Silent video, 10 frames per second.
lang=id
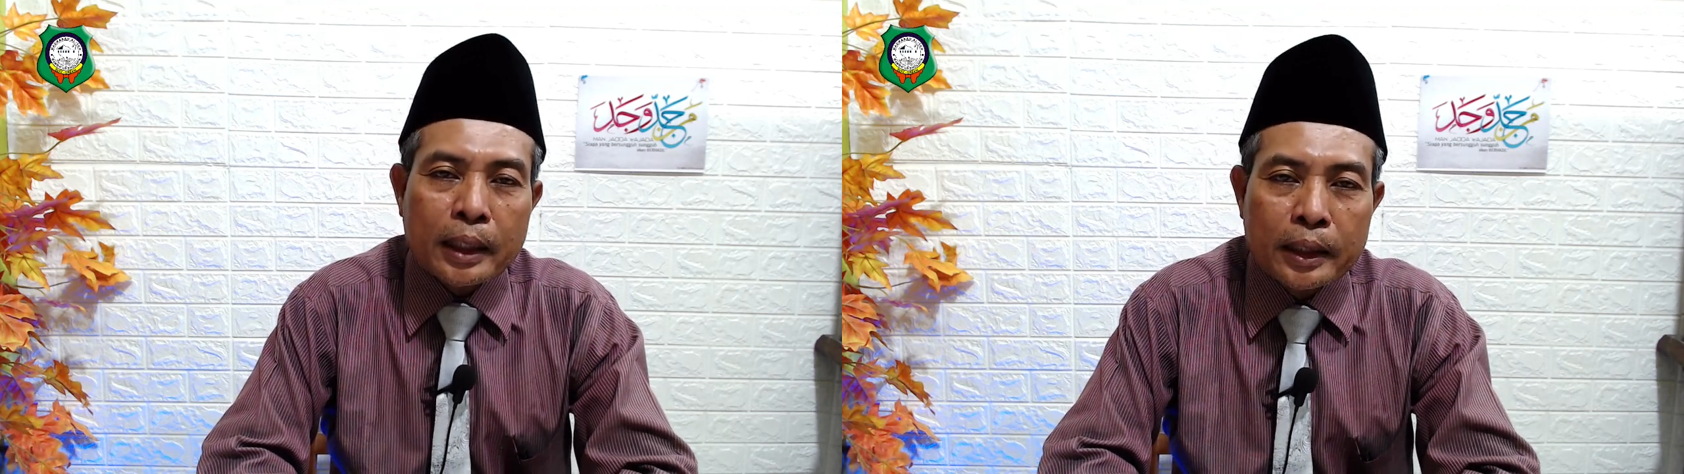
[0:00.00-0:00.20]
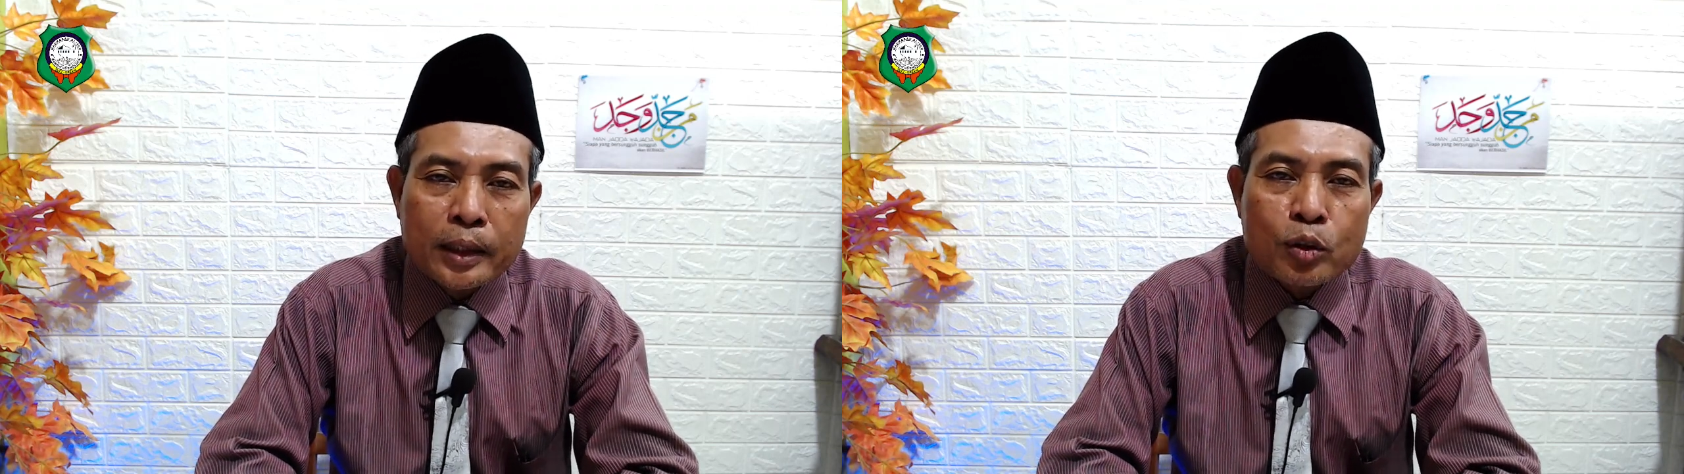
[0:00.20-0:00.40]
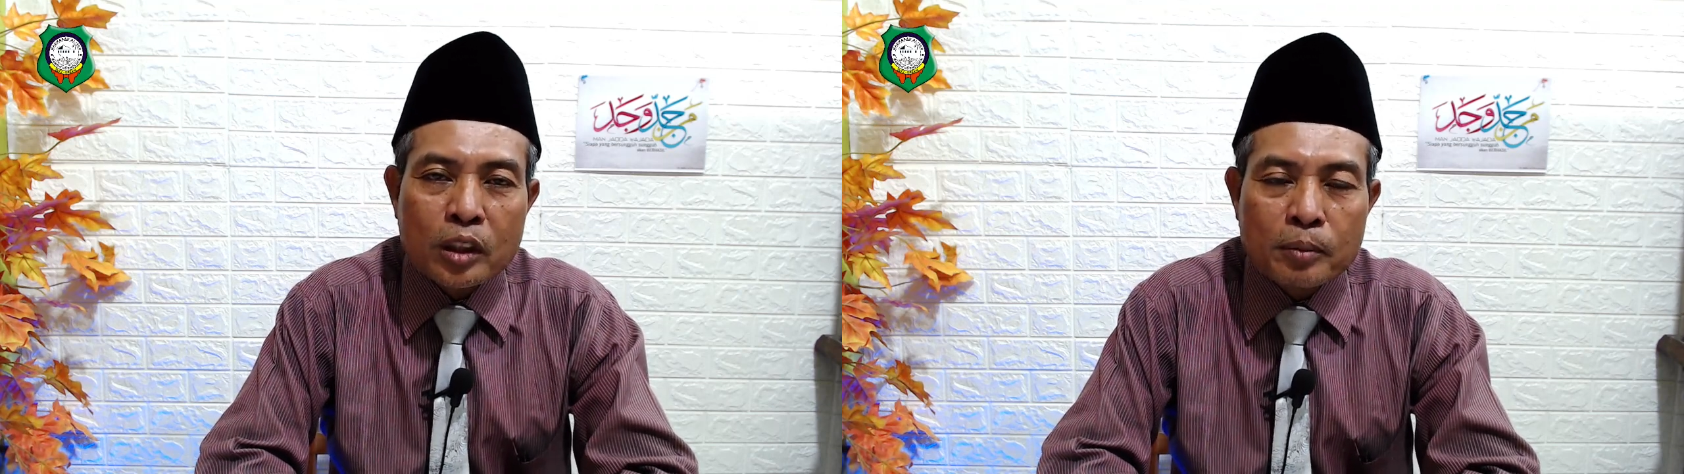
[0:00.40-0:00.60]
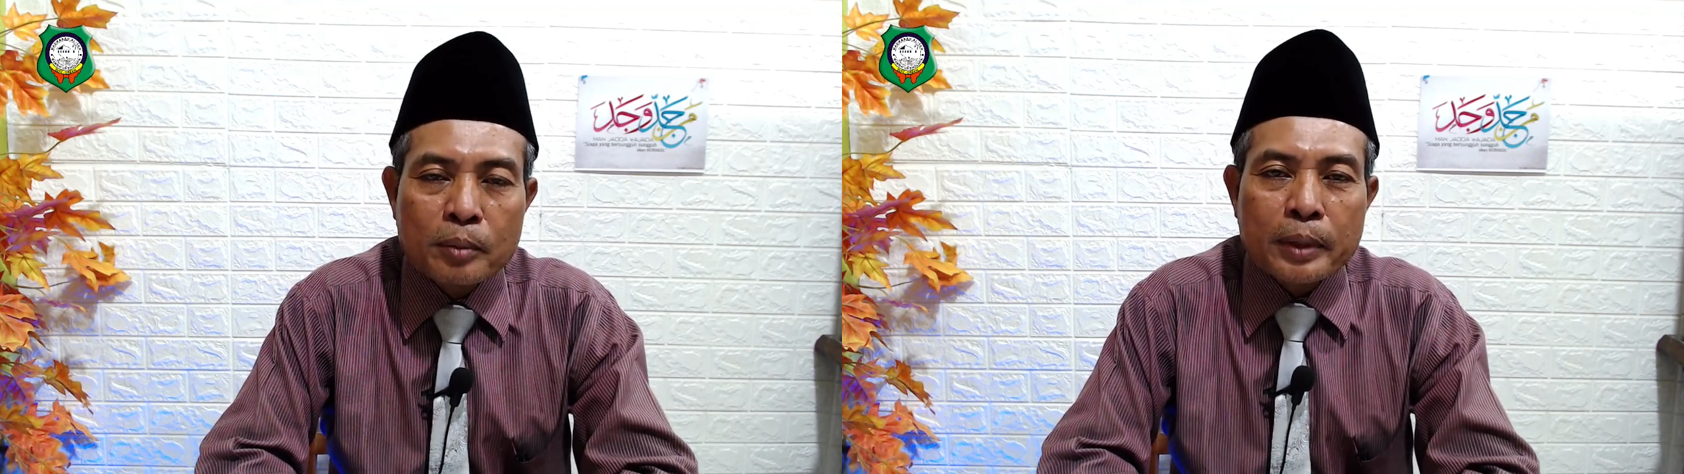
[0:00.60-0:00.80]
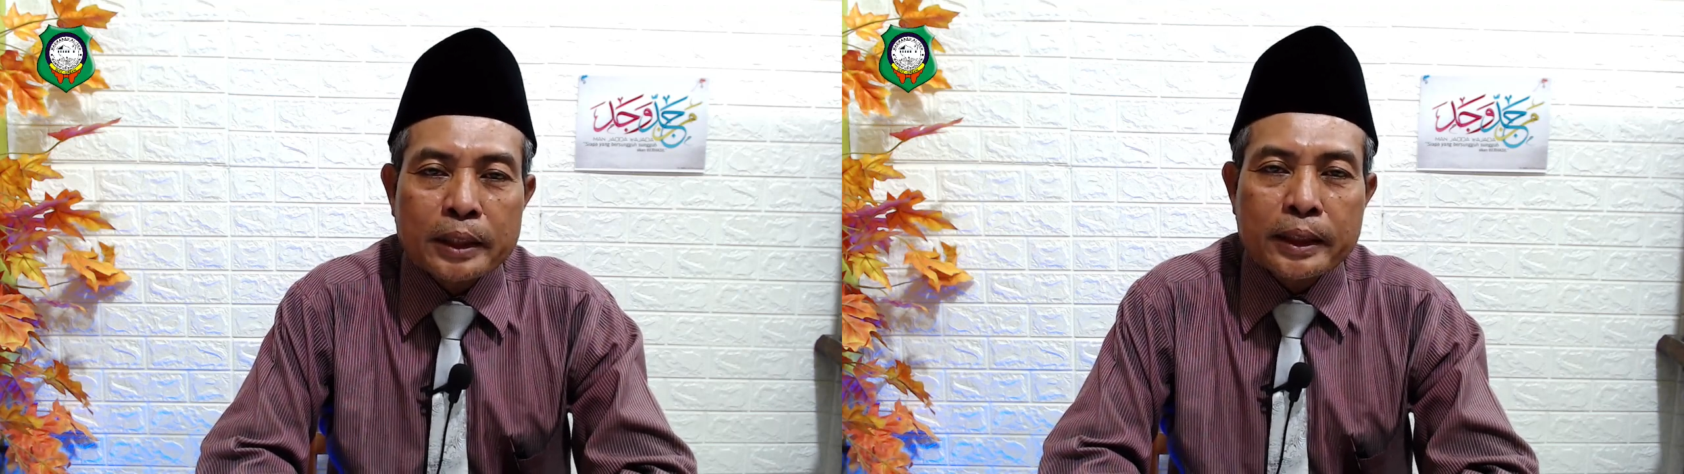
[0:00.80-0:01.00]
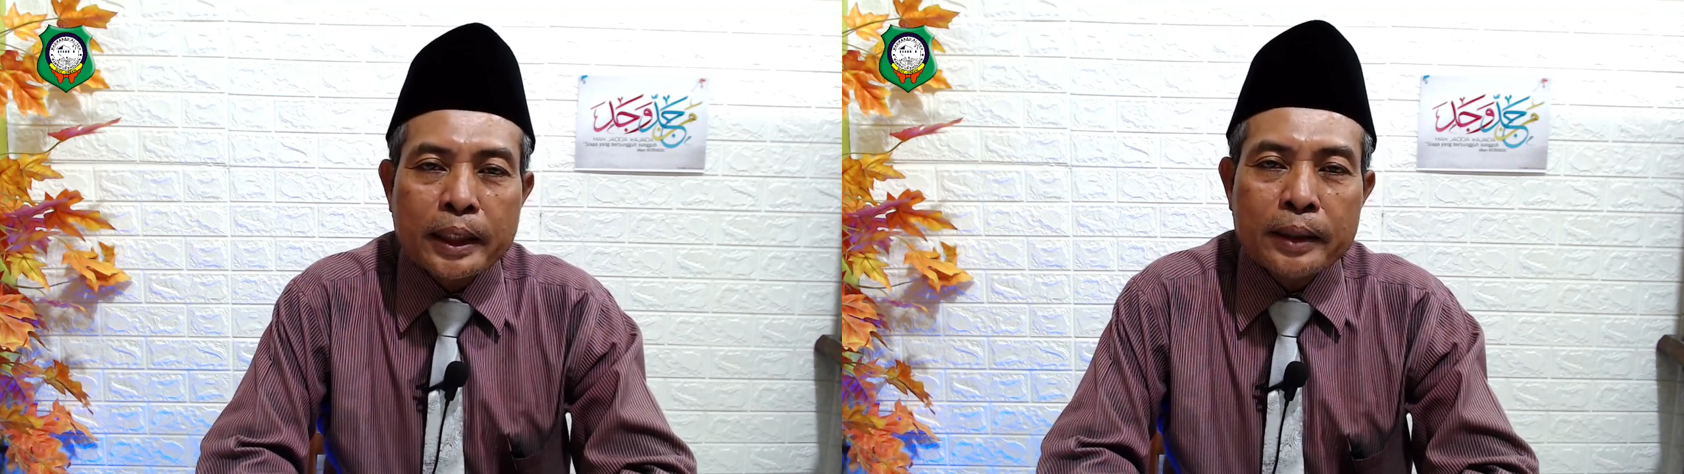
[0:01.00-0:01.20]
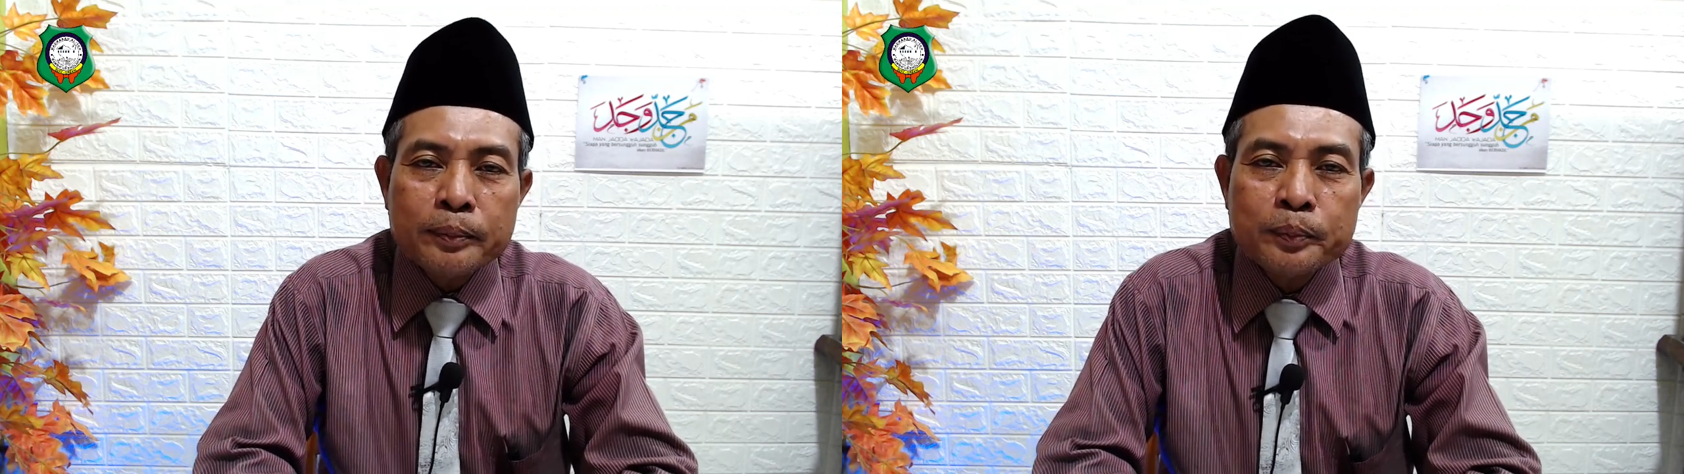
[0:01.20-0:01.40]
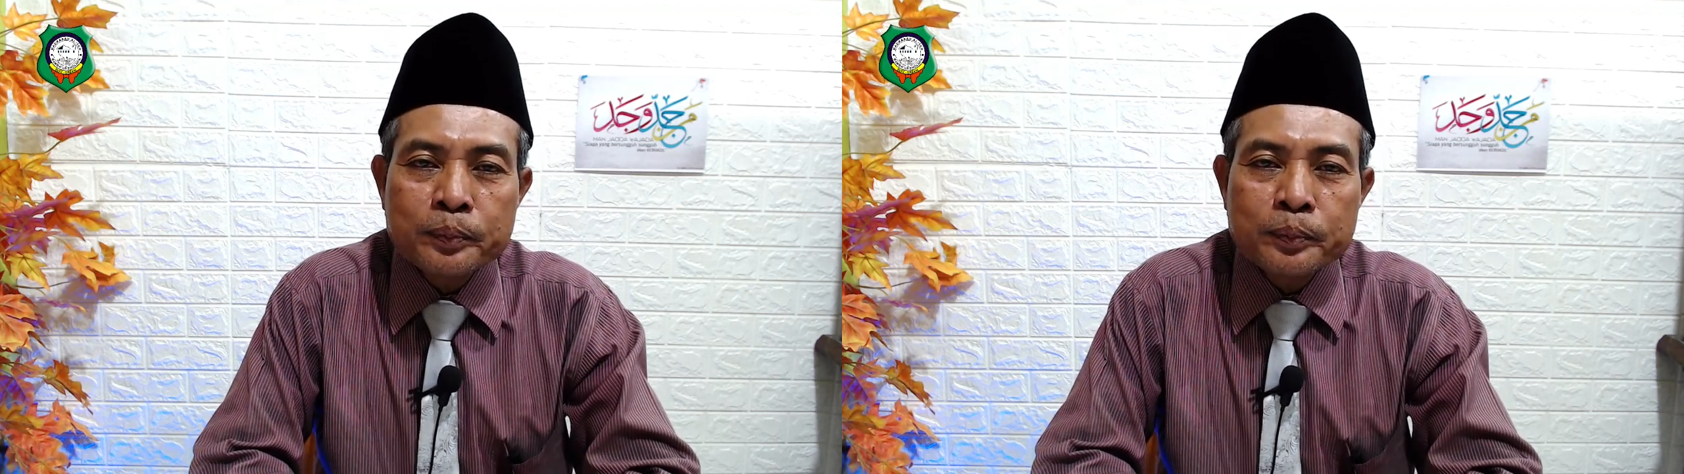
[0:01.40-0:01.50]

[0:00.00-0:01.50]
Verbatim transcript: kalian sudah membaca